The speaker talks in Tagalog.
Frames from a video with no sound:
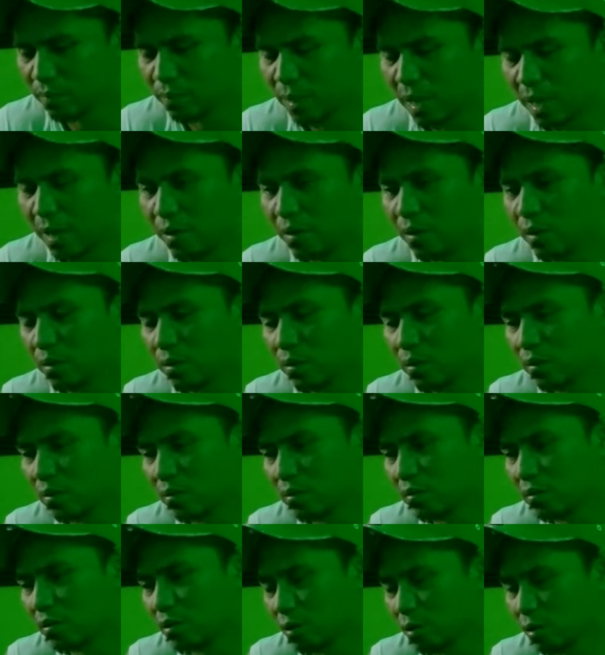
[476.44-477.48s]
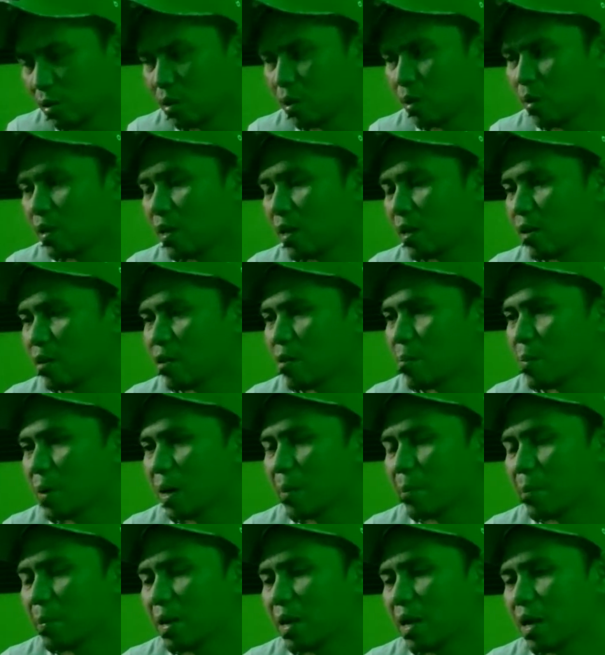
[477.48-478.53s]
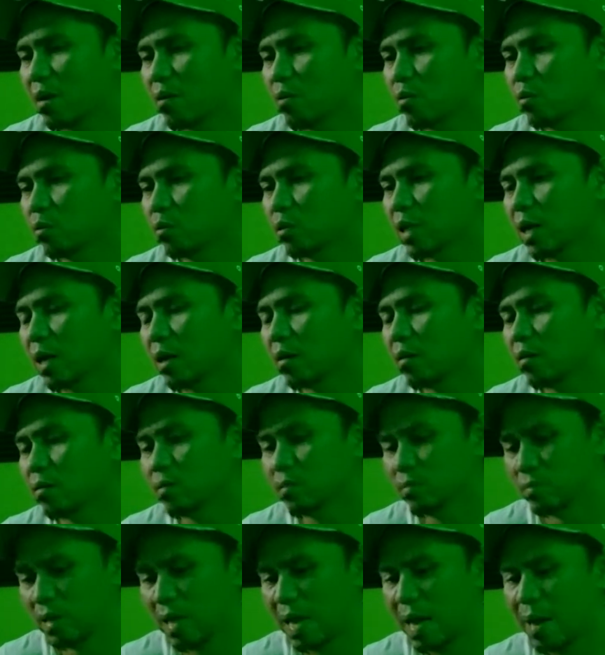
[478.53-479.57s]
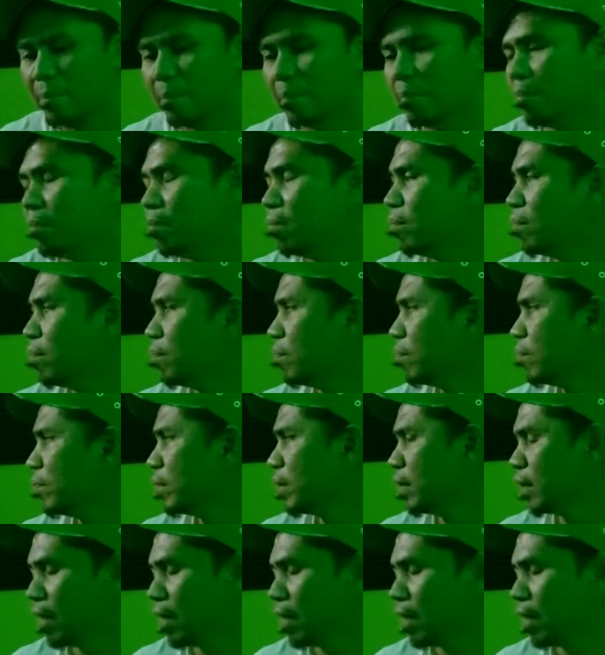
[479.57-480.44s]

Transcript: ano nung yung controller yun yung parang pinakautak nung hub uh